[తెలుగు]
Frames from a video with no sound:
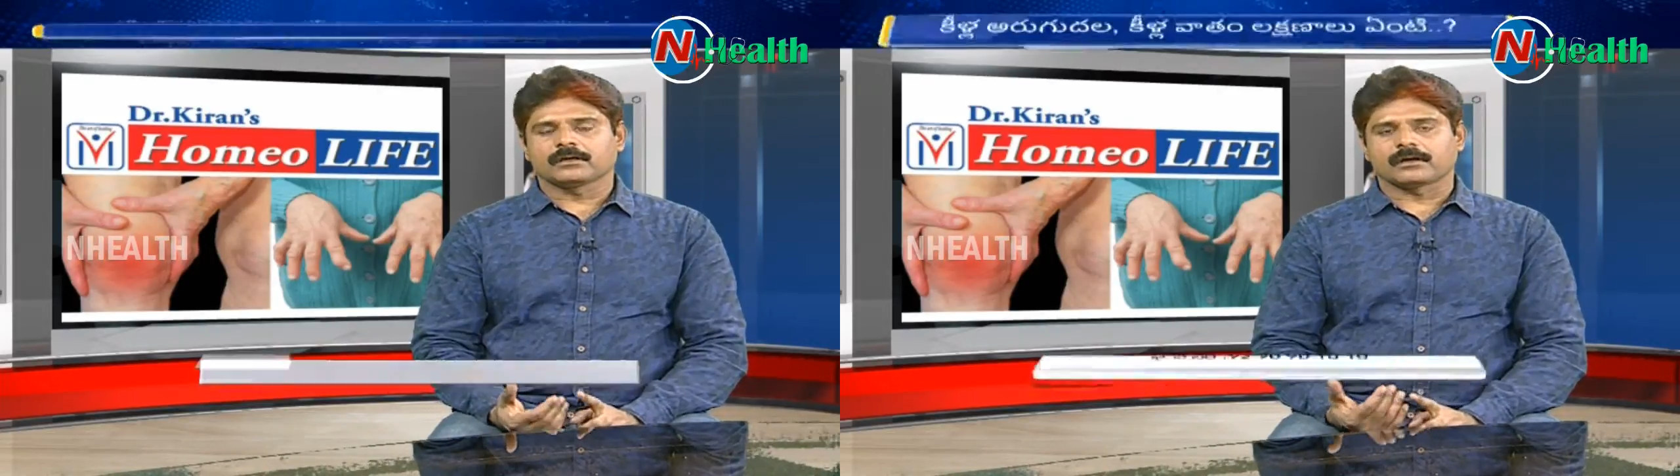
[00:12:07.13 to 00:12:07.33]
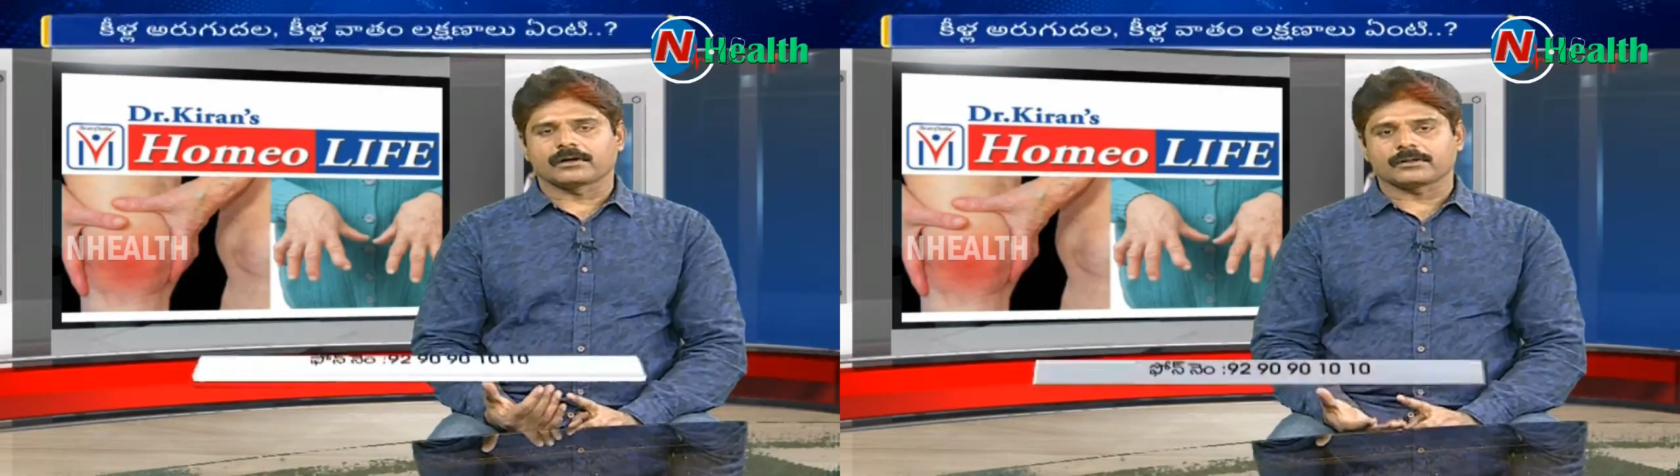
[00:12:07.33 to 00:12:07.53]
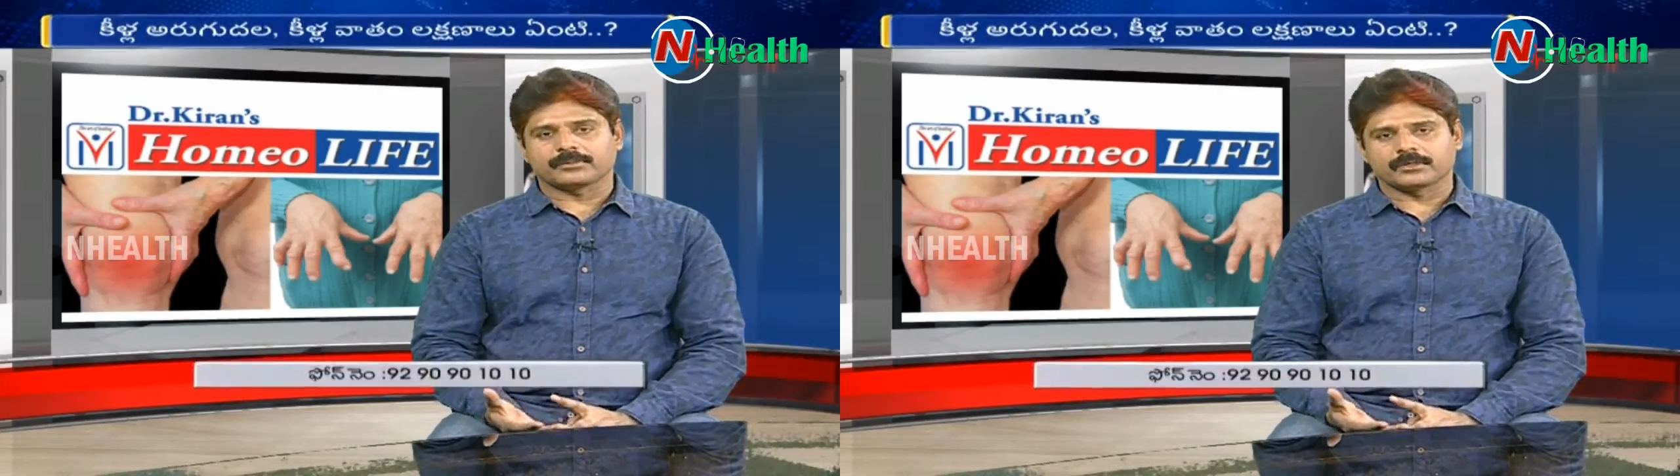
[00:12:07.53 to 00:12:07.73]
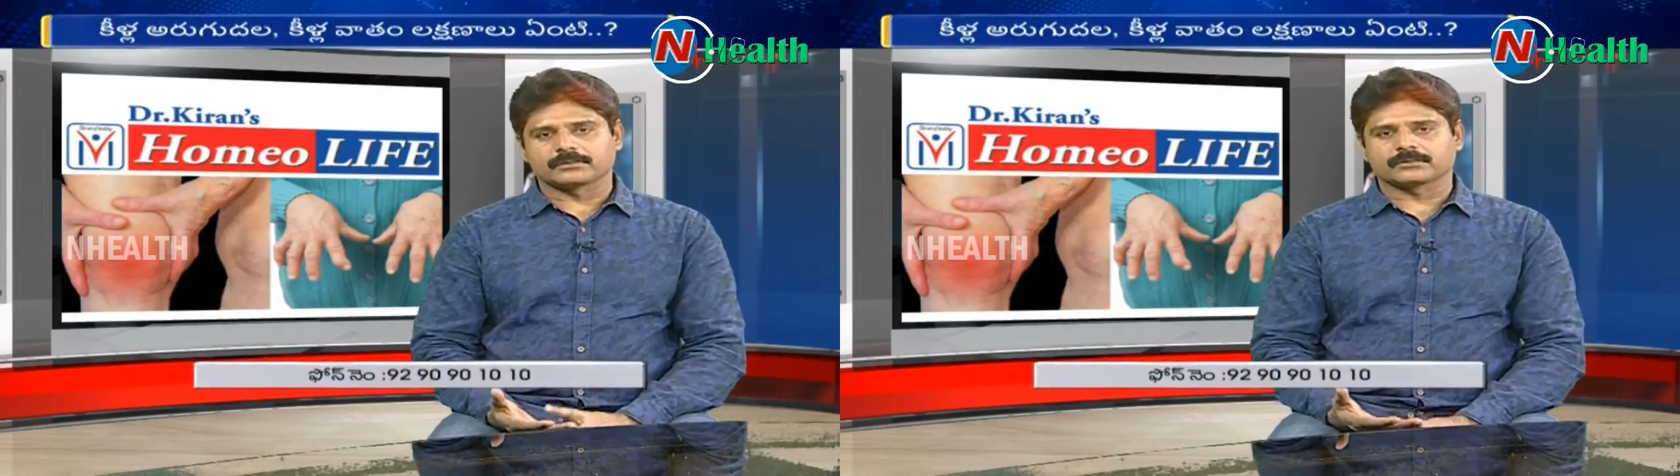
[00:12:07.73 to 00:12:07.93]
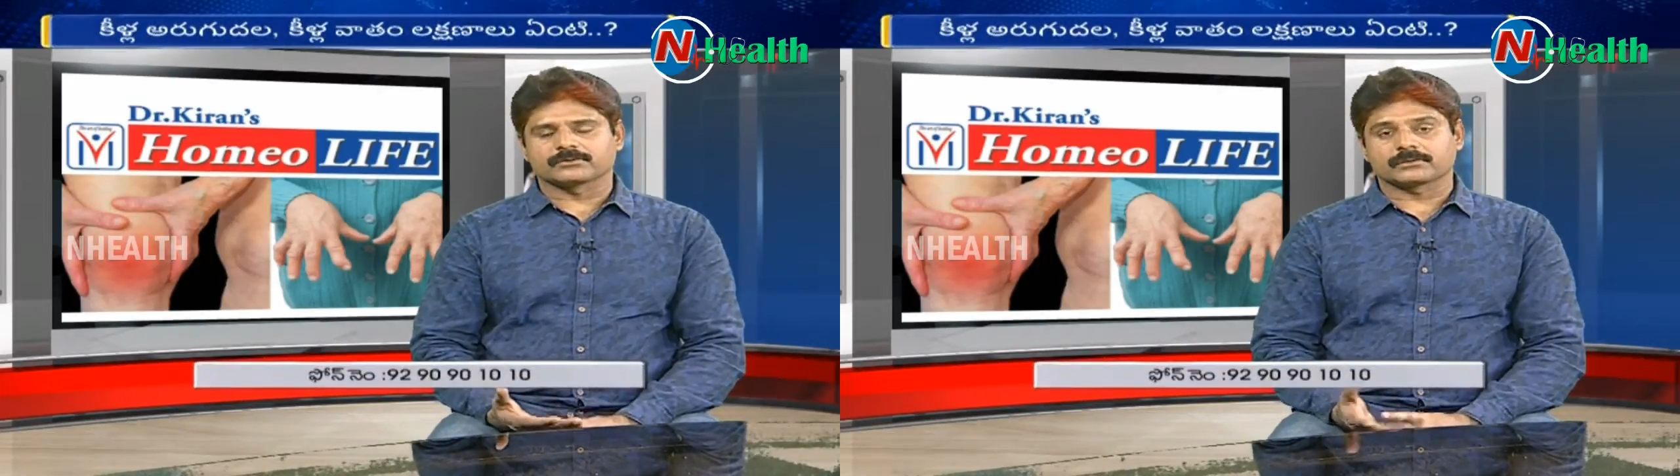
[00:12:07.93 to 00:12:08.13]
ఆర్ఏ
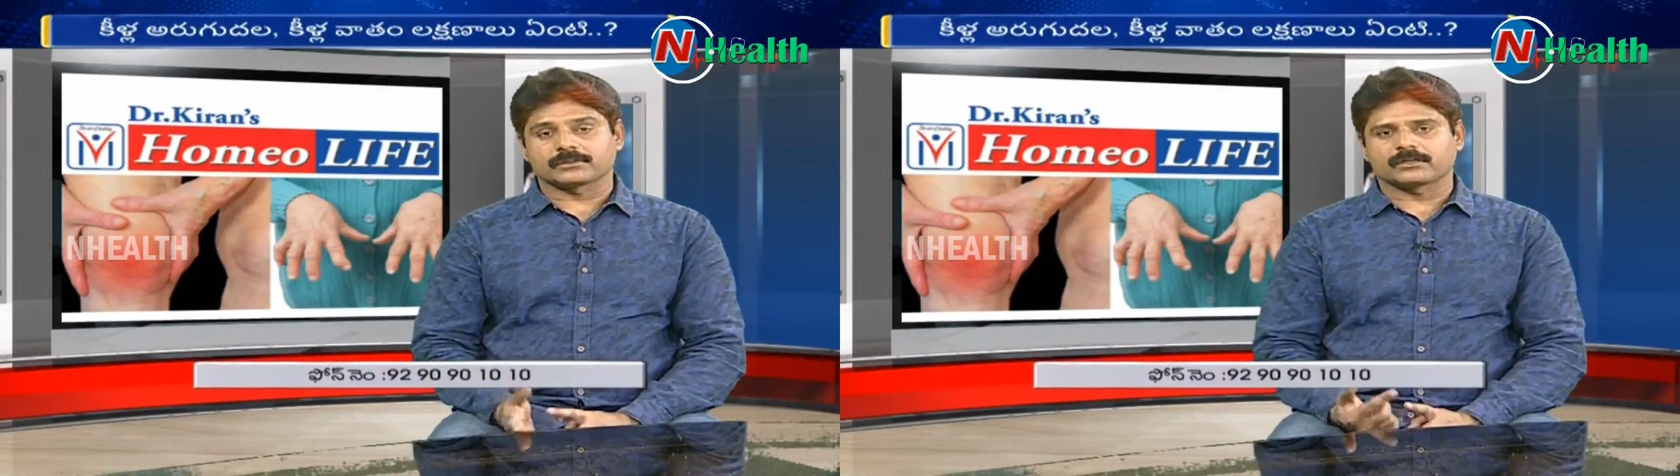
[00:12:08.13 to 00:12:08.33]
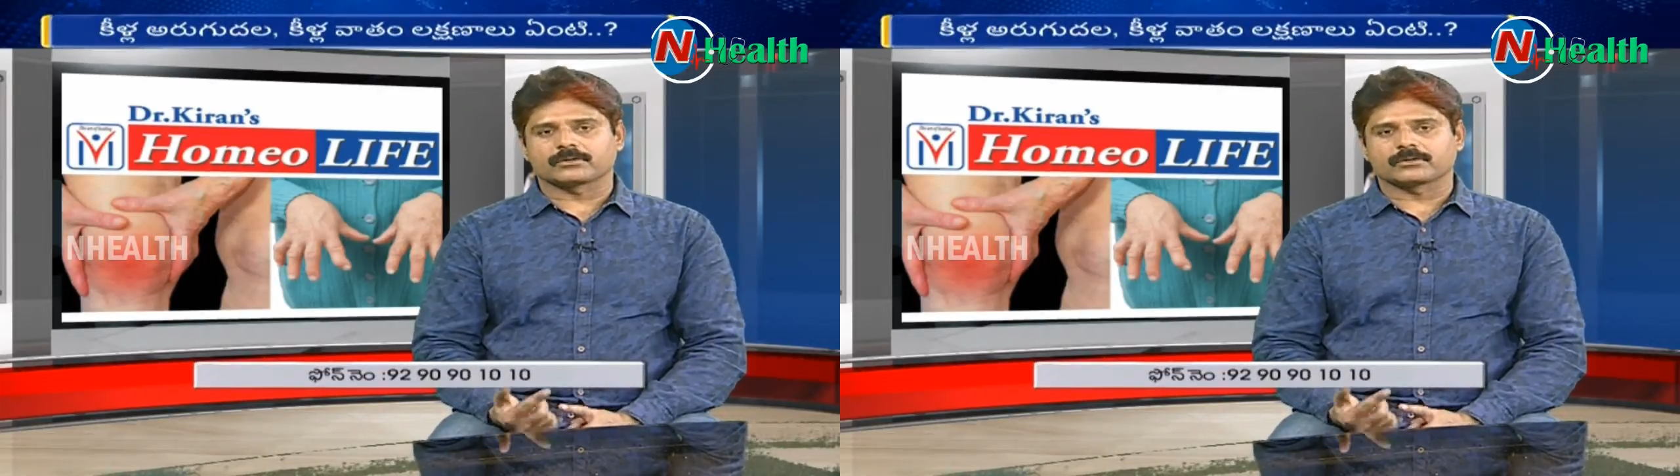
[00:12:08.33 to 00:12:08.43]
పాజిటివ్ e వస్తేనే